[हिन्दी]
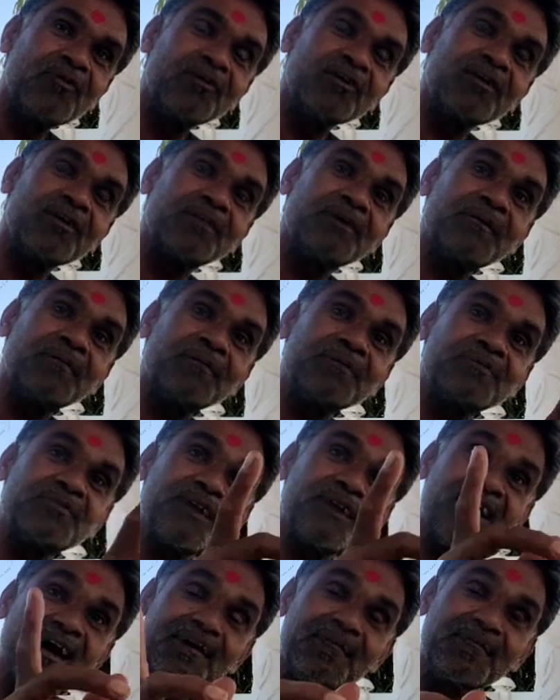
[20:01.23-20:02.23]
और इनके वापस
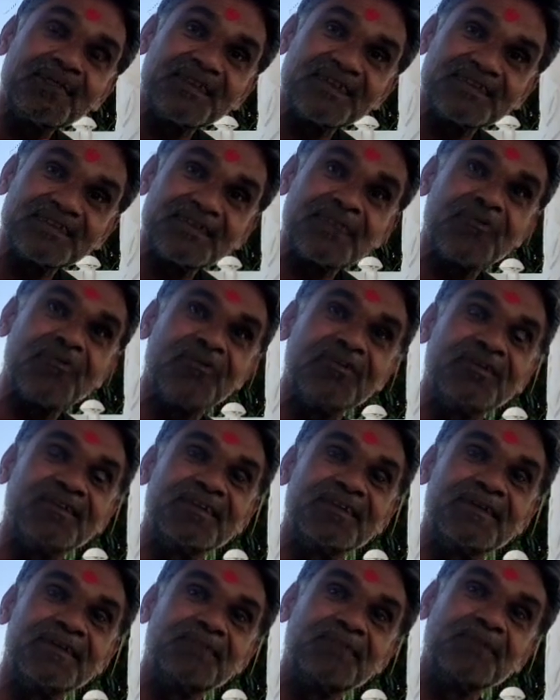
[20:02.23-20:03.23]
फिर आँख भी नेत्र भी खोल
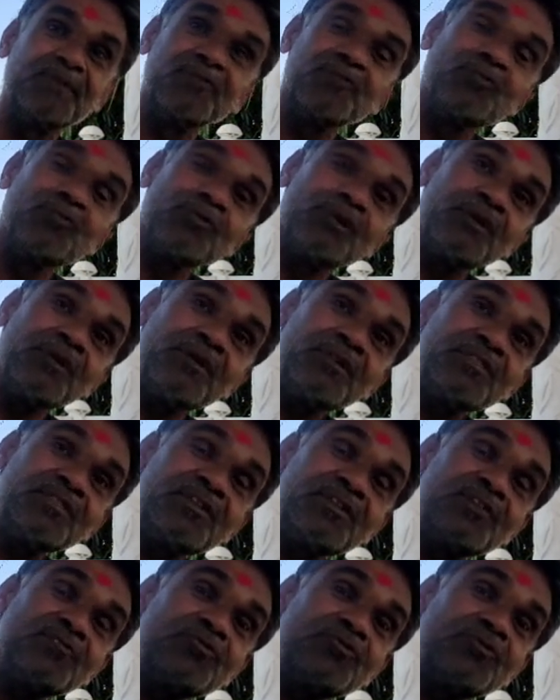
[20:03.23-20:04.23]
दिए तो ये वे
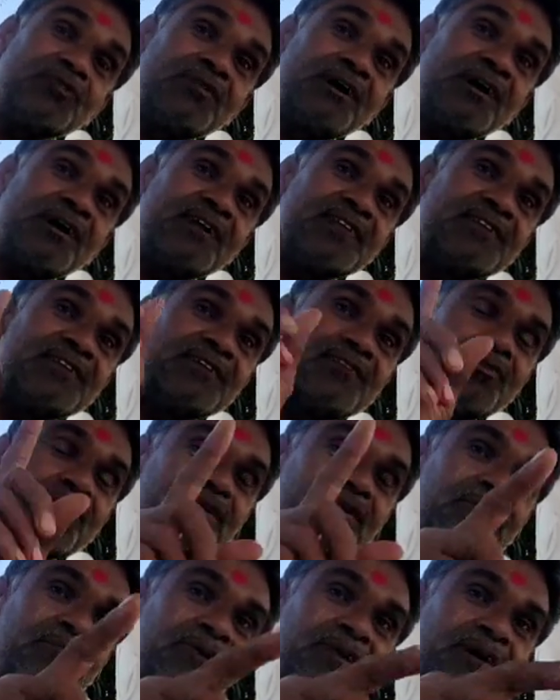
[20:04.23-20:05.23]
तीन सौ दहाड़े थे
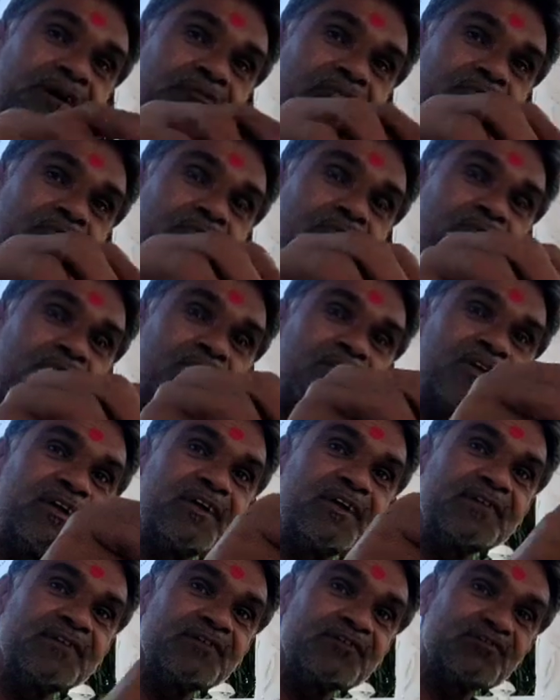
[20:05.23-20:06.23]
डॉक्यू डाकू लोग
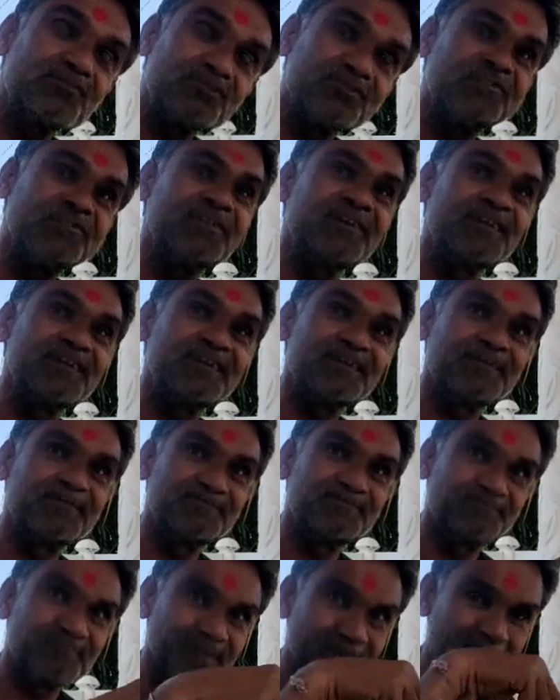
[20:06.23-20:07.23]
ने इनसे गुरु दीक्षा ली
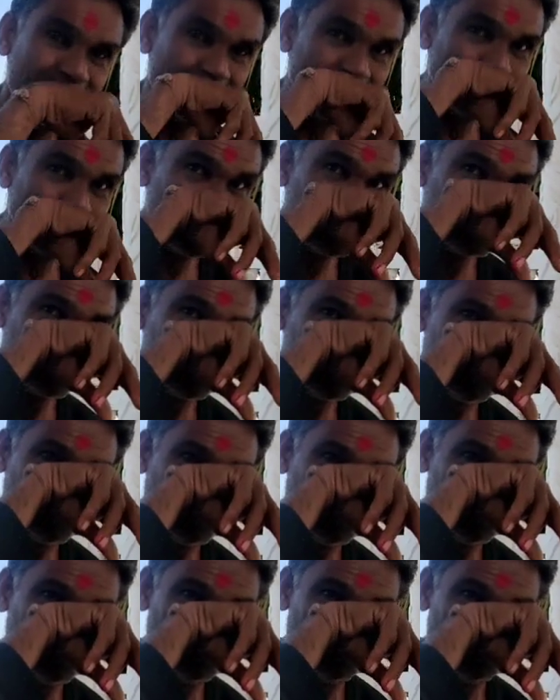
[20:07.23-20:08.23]
अच्छा
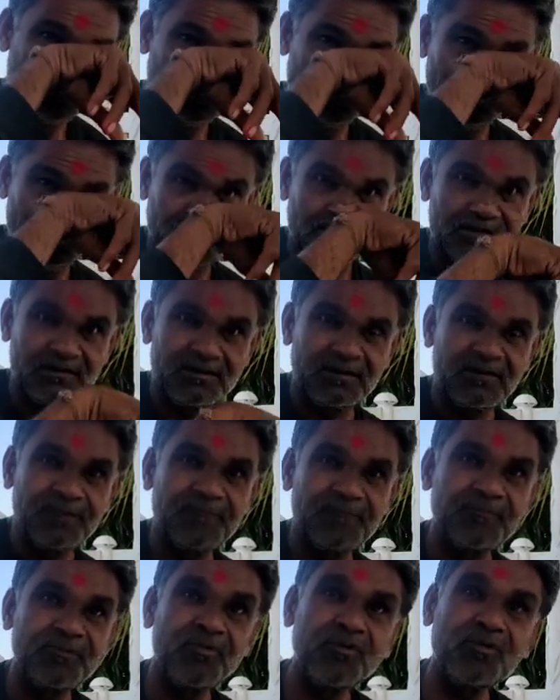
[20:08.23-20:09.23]
हाँ
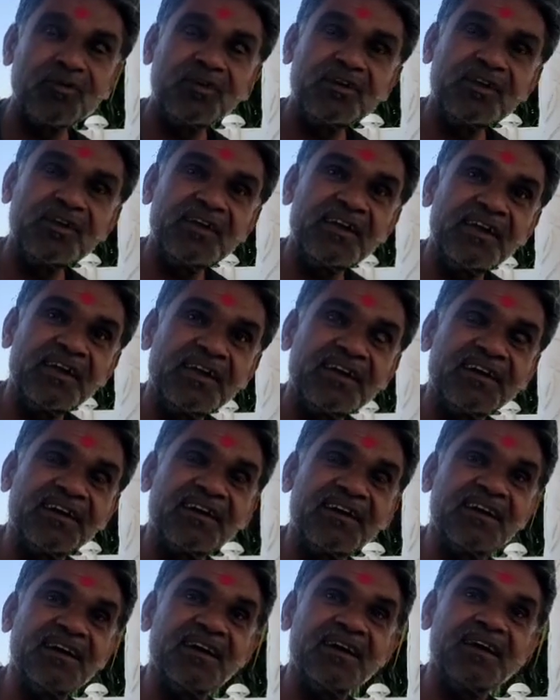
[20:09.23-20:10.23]
और इनने एक